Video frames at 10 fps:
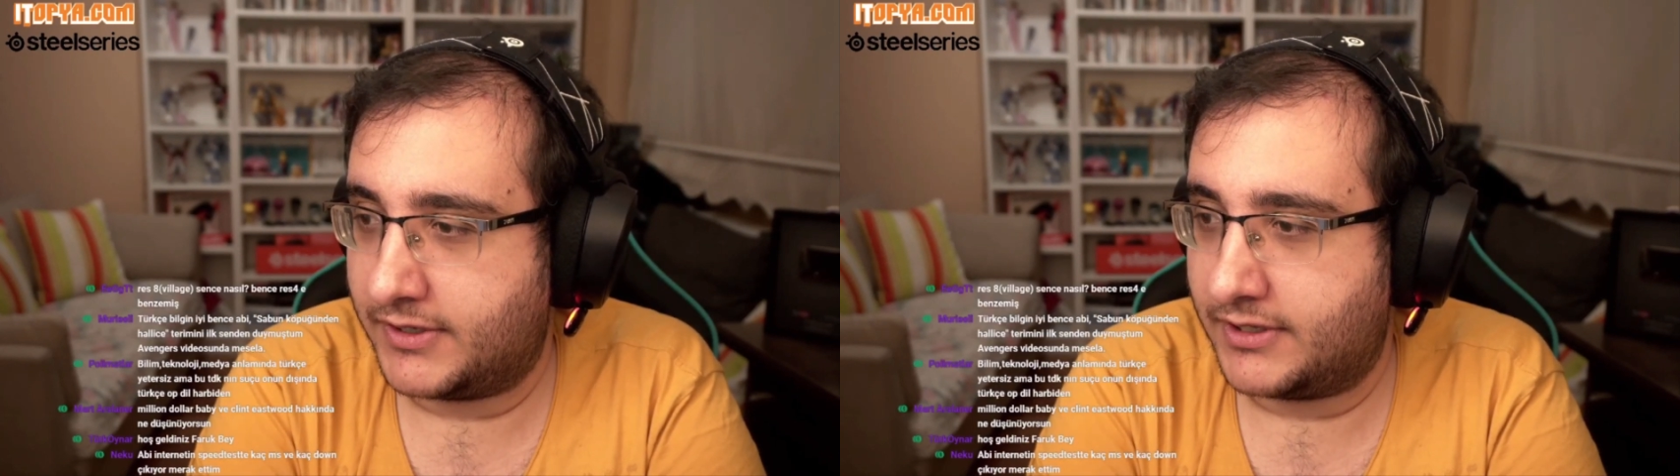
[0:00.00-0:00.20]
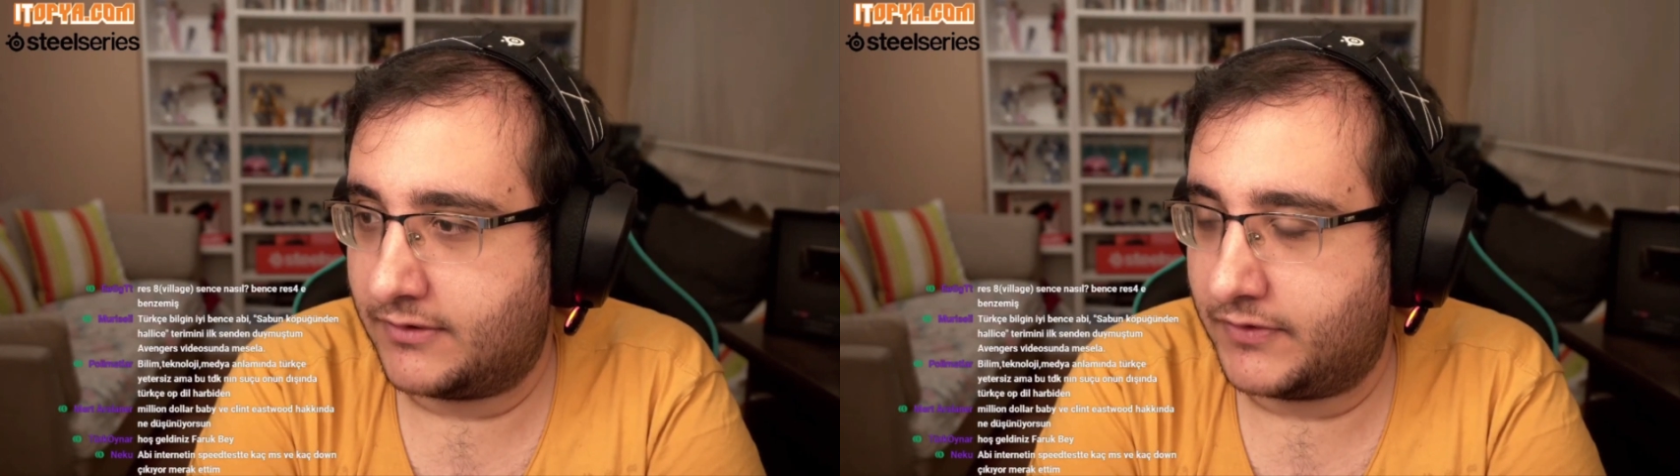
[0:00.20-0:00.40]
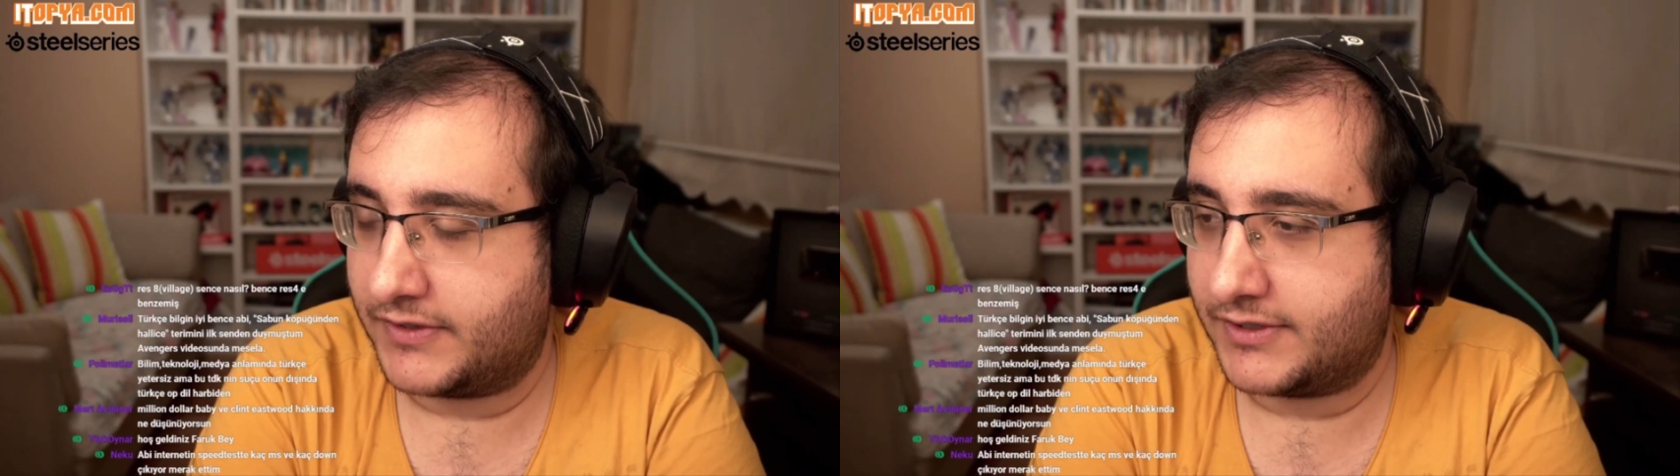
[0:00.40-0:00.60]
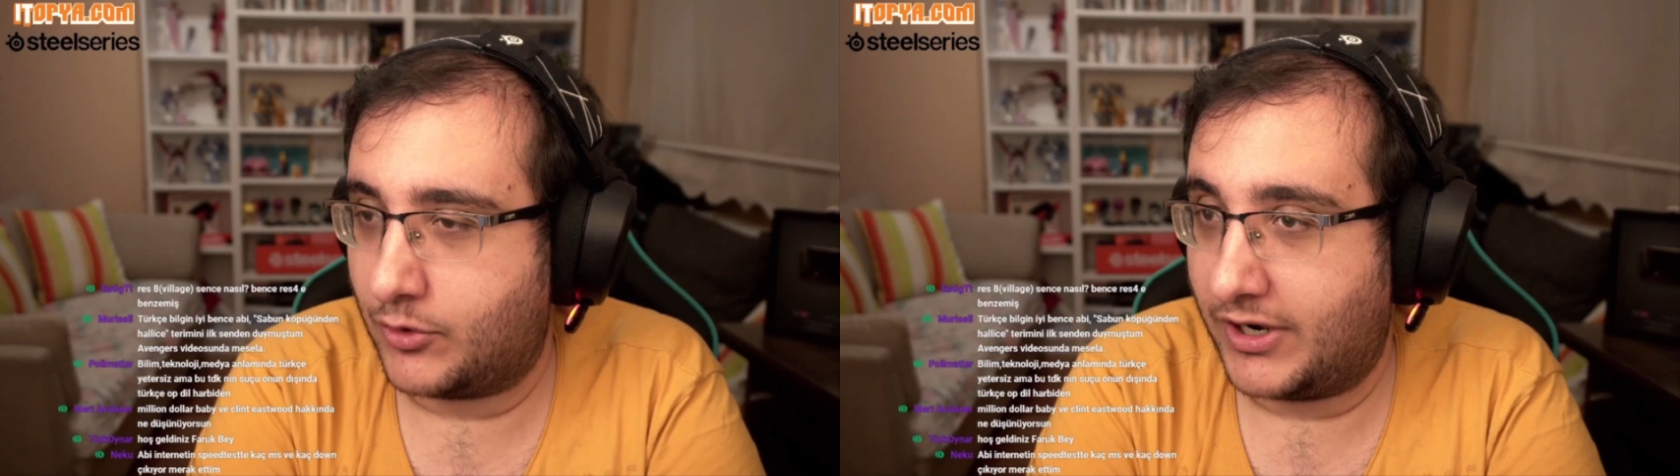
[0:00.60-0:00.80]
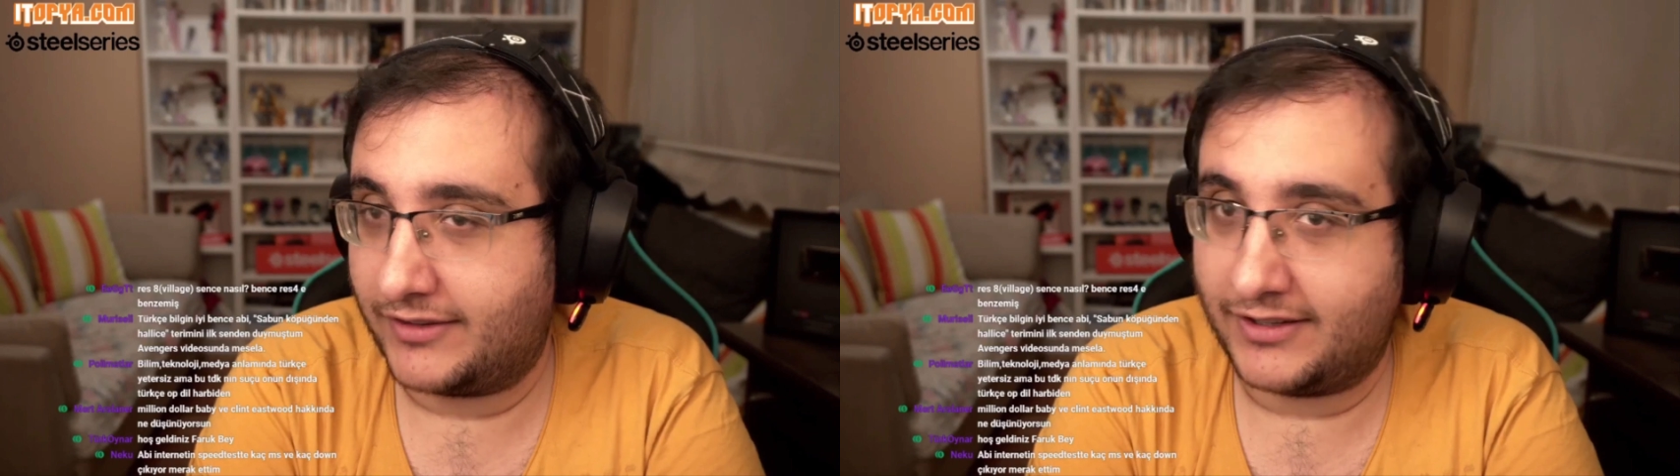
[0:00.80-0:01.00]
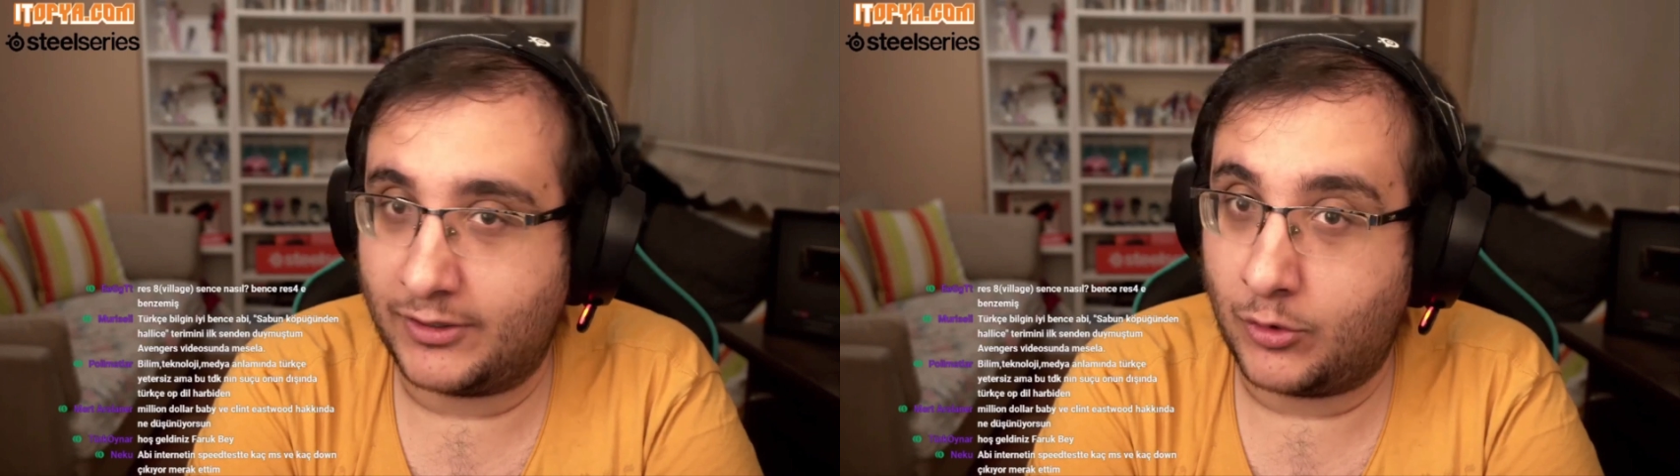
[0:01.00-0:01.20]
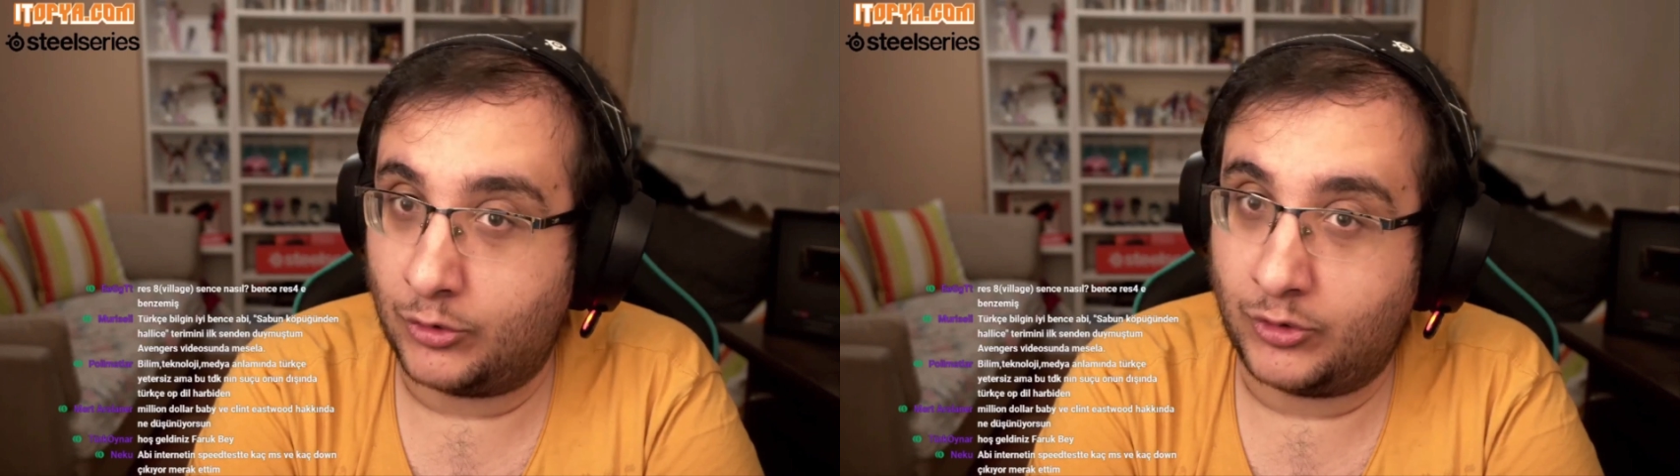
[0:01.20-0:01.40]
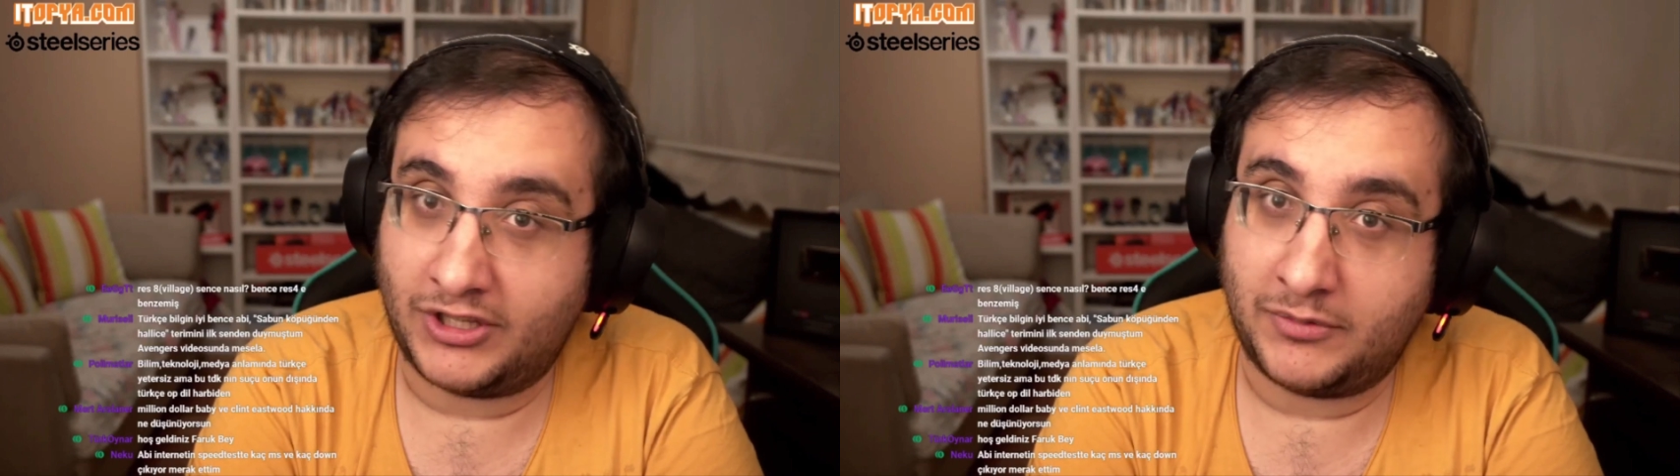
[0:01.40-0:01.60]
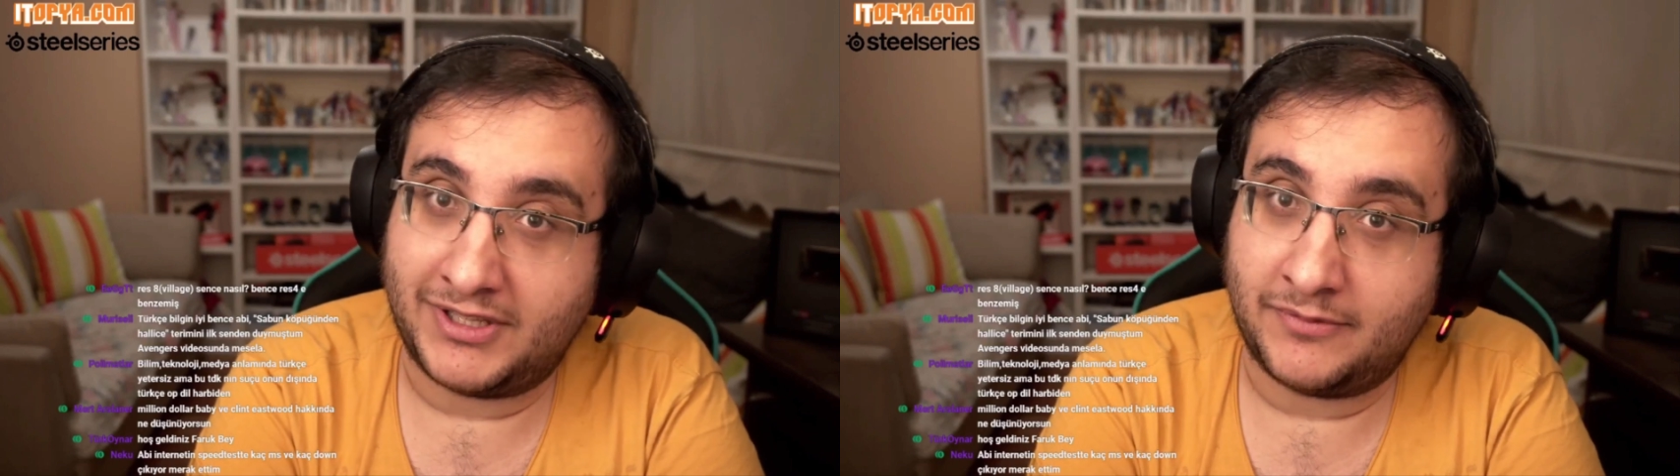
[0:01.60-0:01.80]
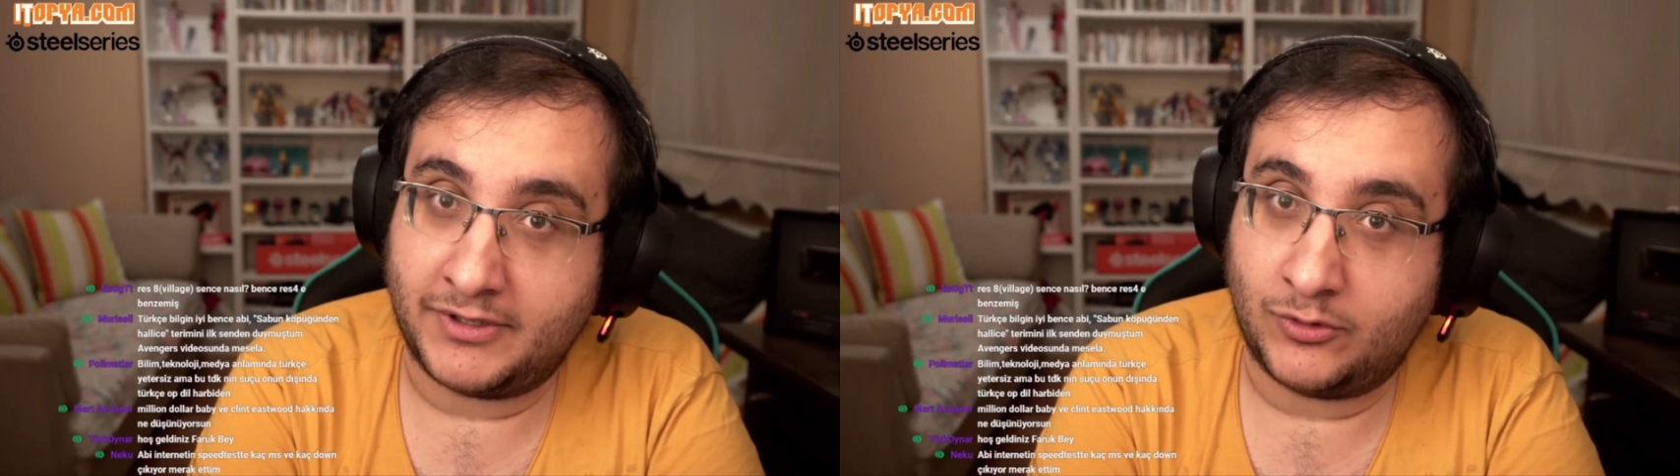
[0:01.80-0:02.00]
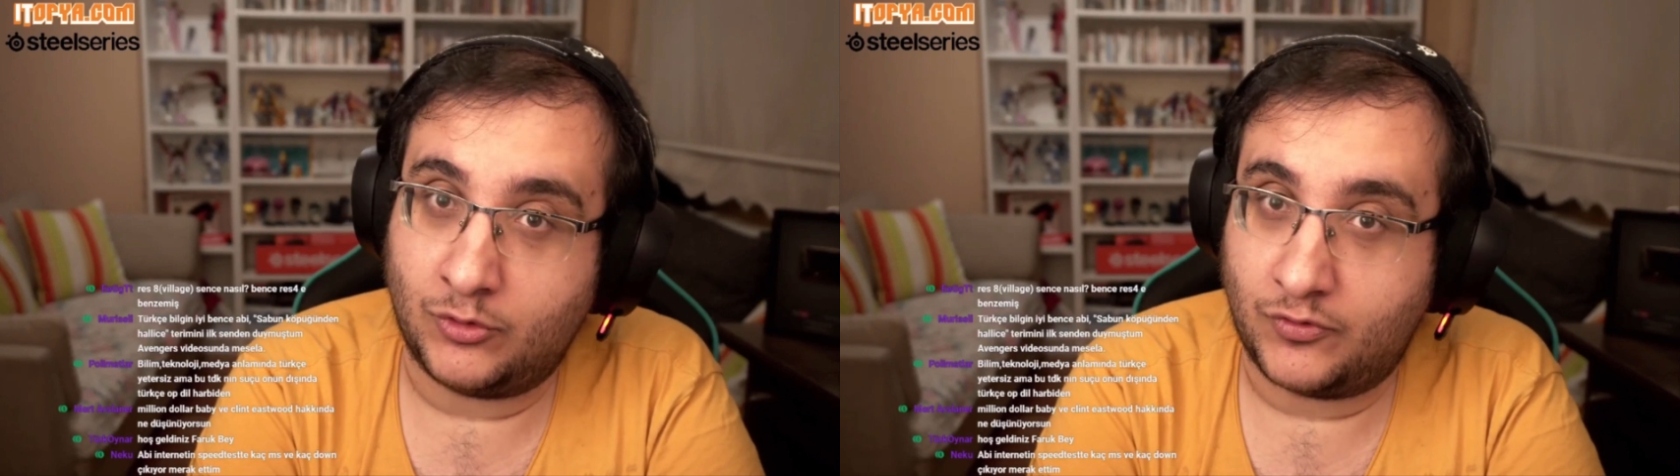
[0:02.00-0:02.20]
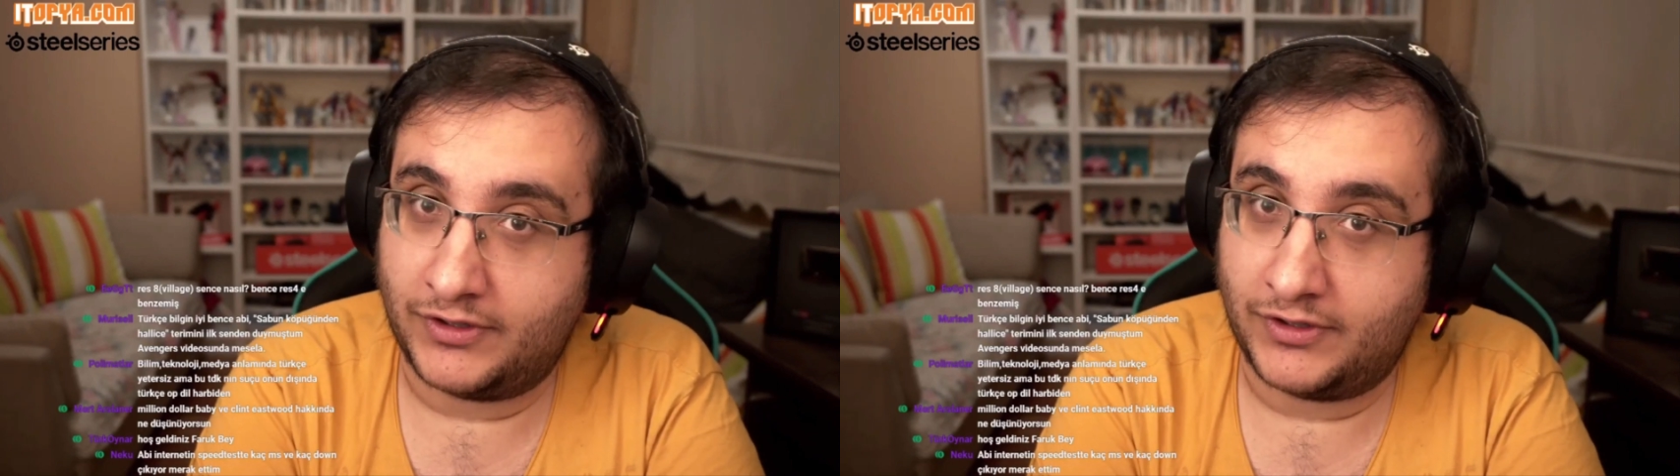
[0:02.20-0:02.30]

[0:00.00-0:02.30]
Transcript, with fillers: Birden fazla karakteri kontrol edebildiğim bir güç